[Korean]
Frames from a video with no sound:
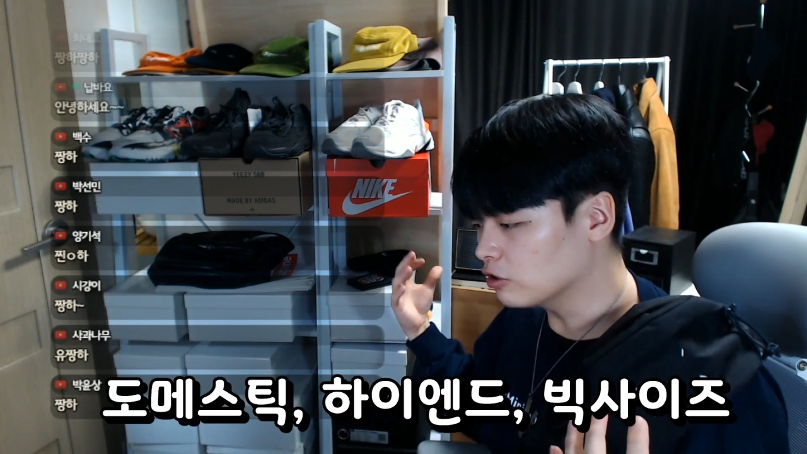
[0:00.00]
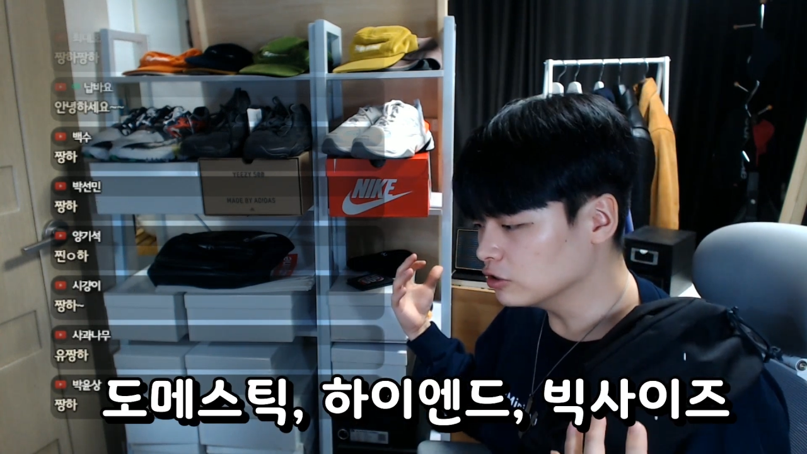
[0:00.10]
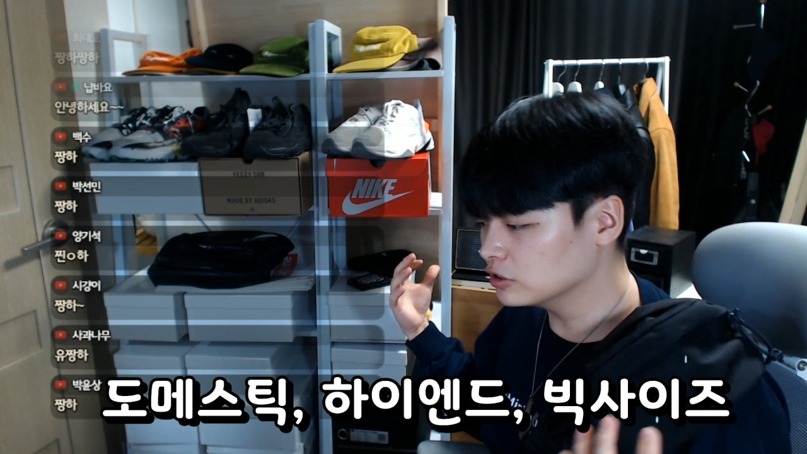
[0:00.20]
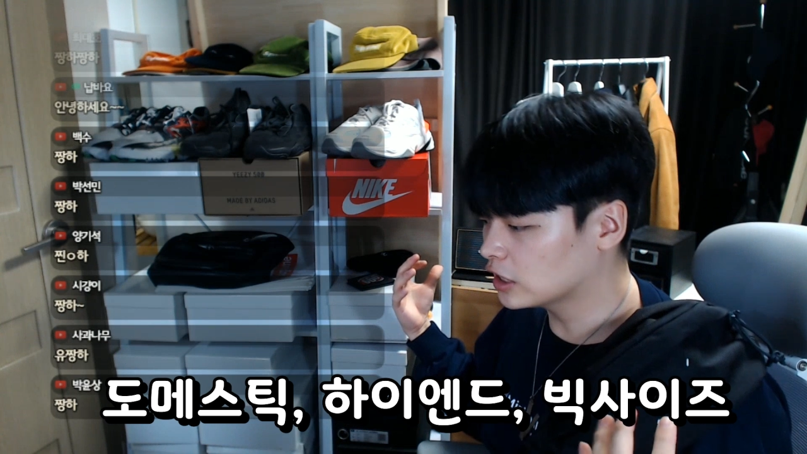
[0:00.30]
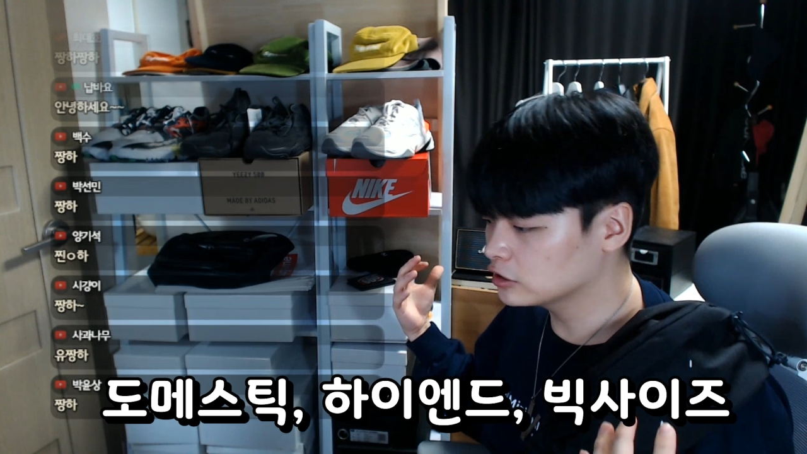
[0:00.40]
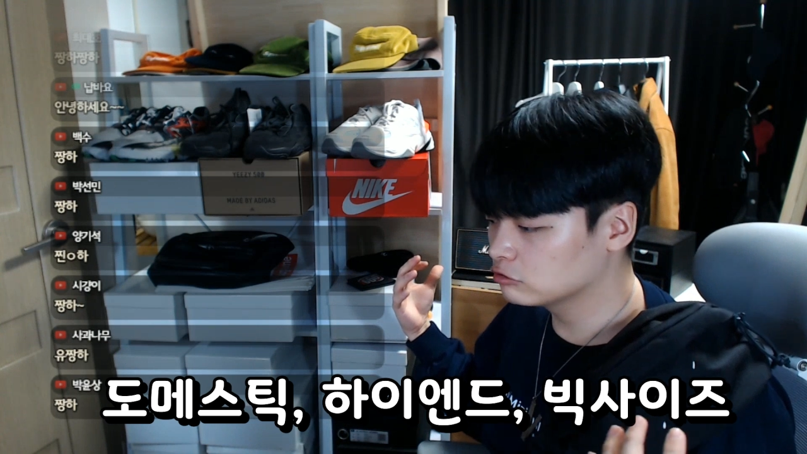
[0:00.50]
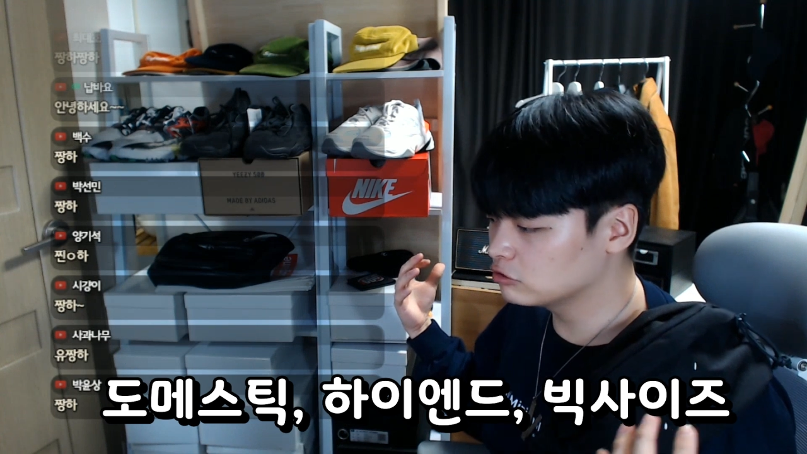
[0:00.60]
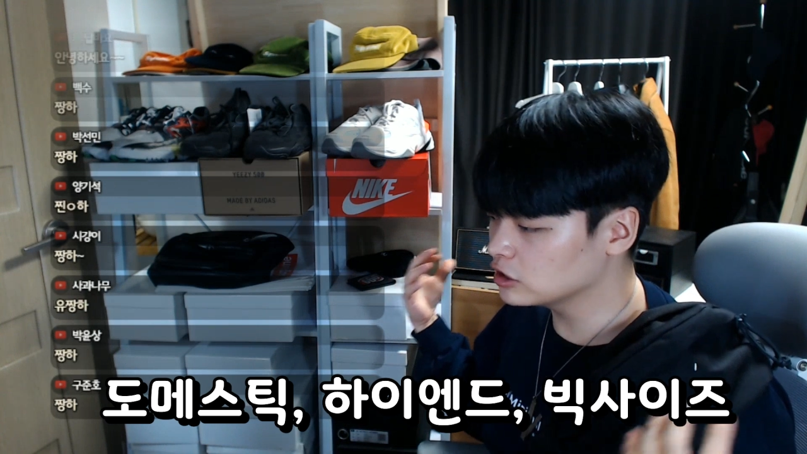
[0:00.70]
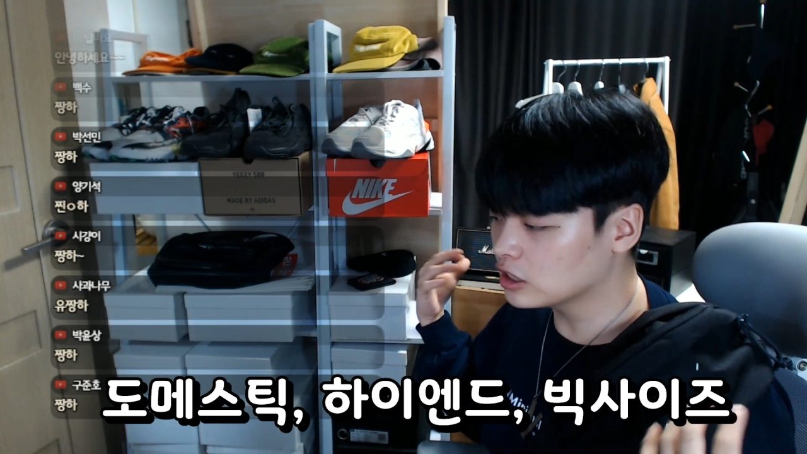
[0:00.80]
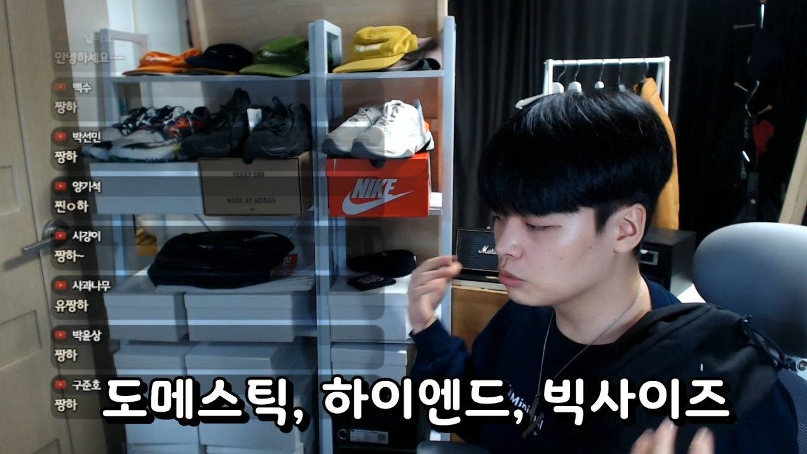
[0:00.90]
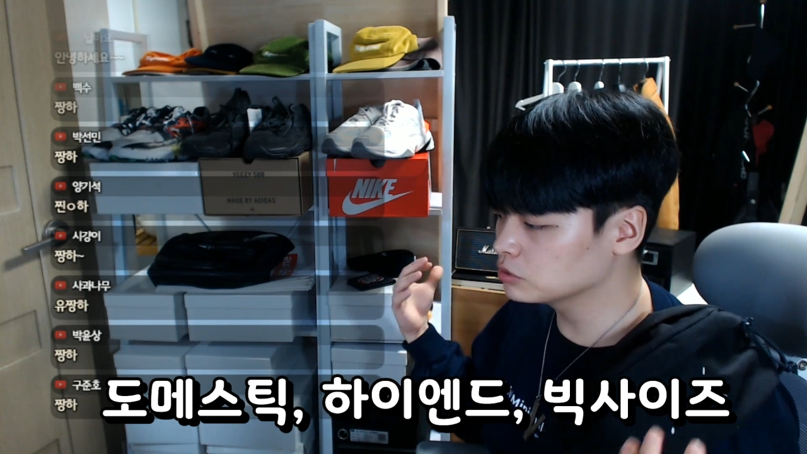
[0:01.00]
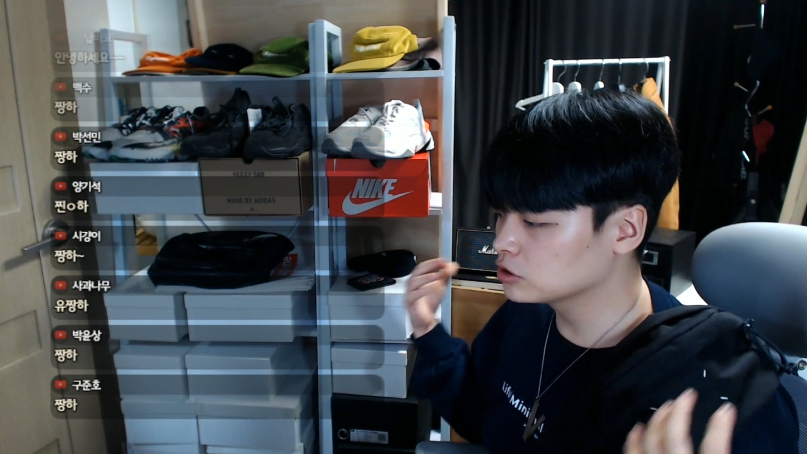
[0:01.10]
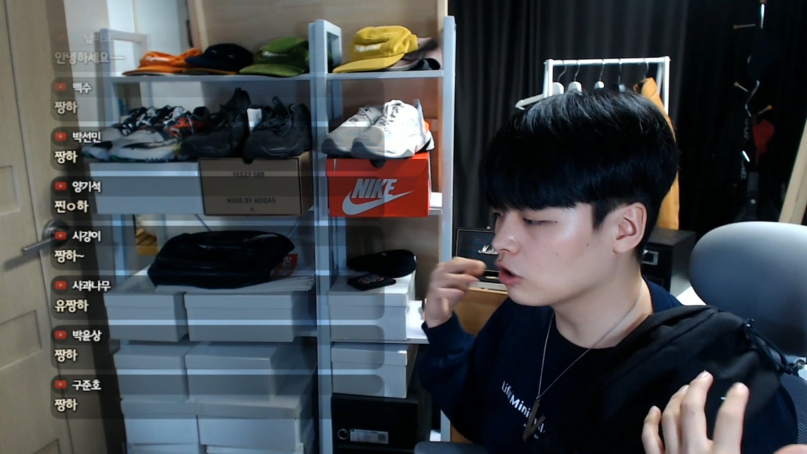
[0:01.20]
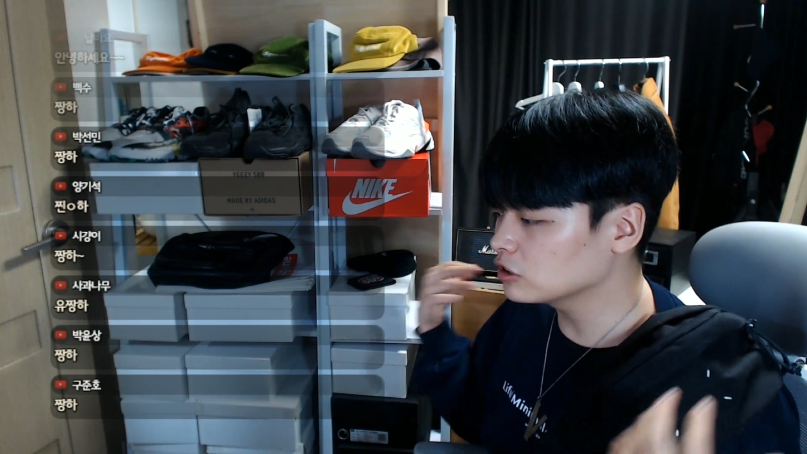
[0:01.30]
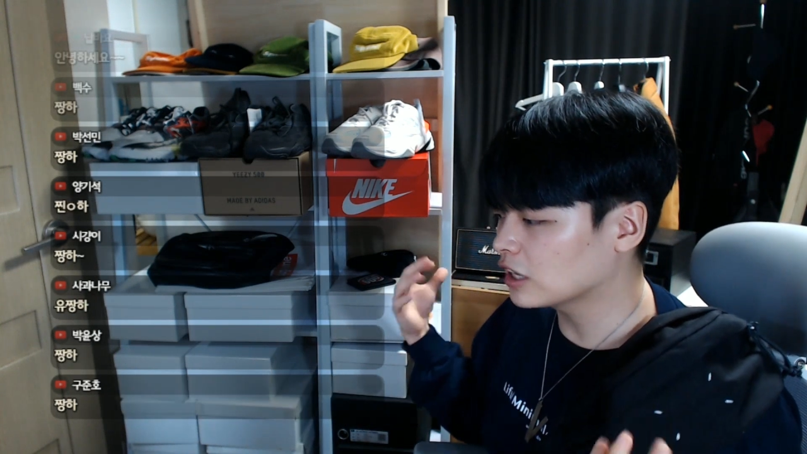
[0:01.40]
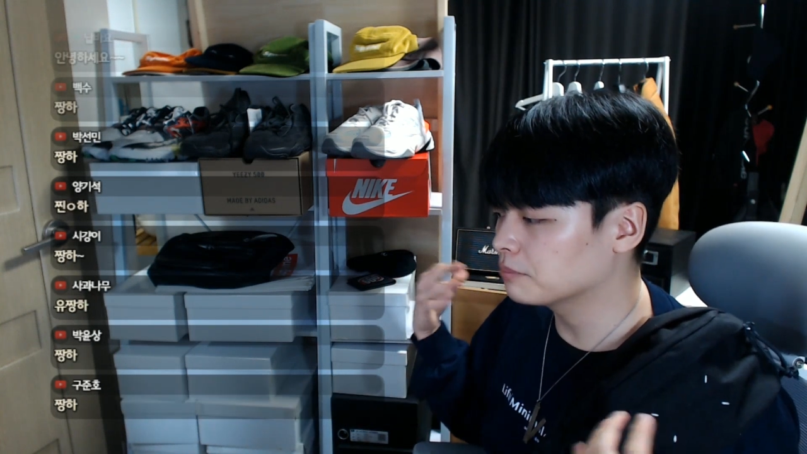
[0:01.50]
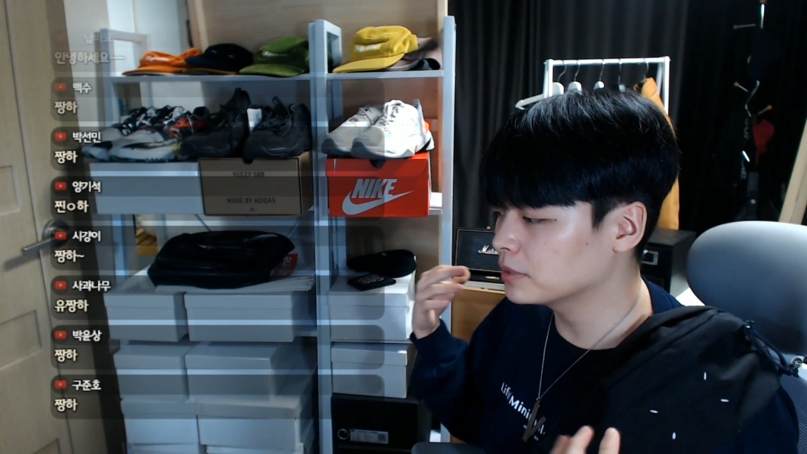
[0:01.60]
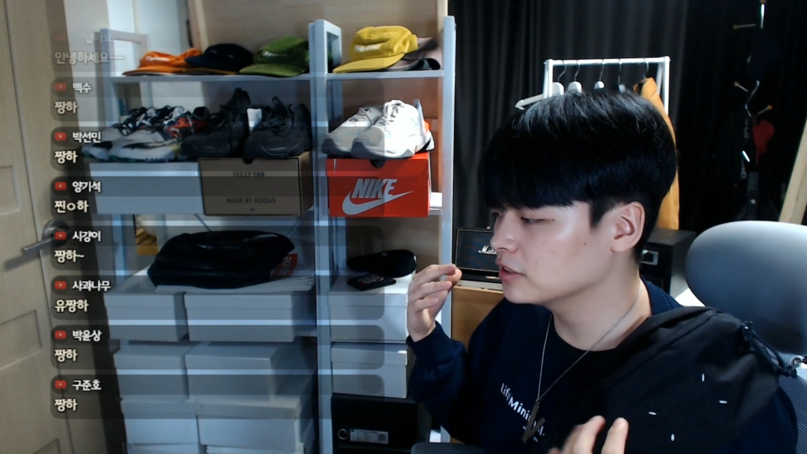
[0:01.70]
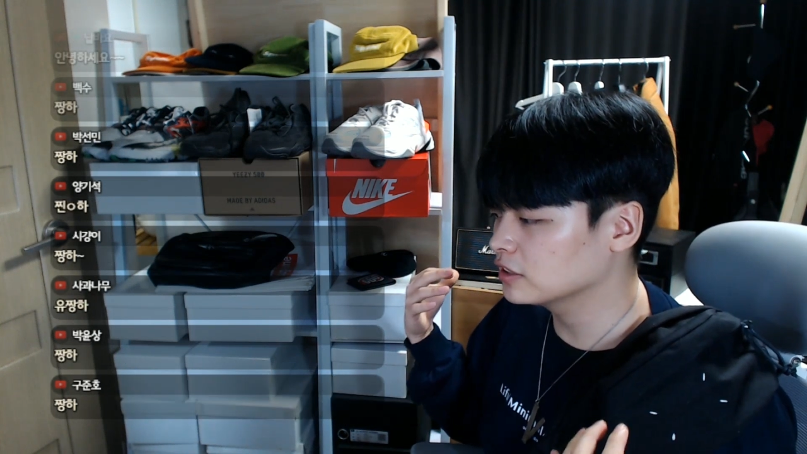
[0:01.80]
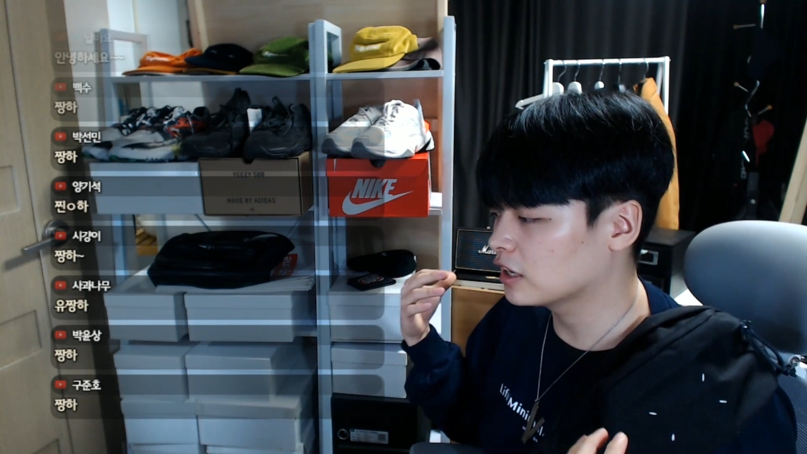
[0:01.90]
커서 나는 우리나라 옷은 절대 안
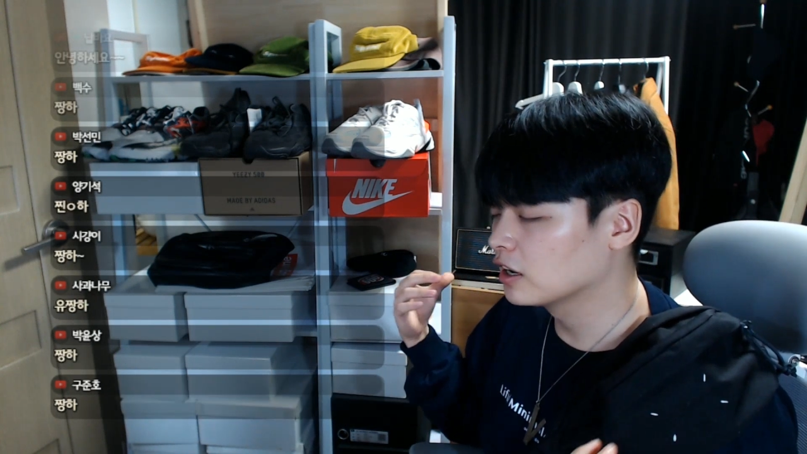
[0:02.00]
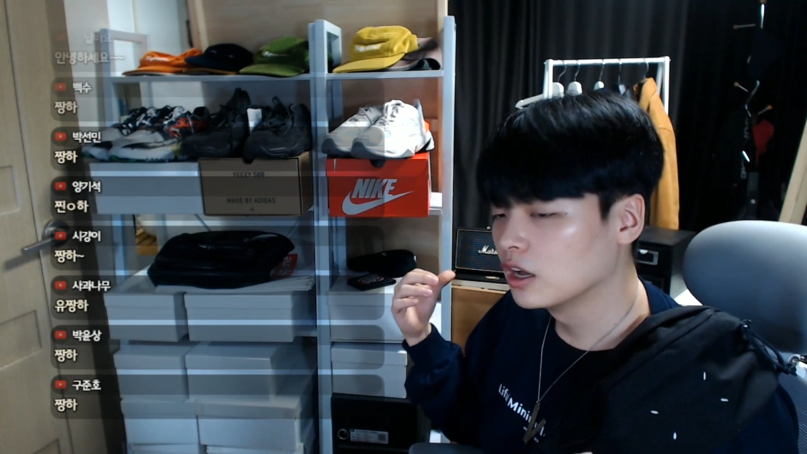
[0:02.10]
맞는다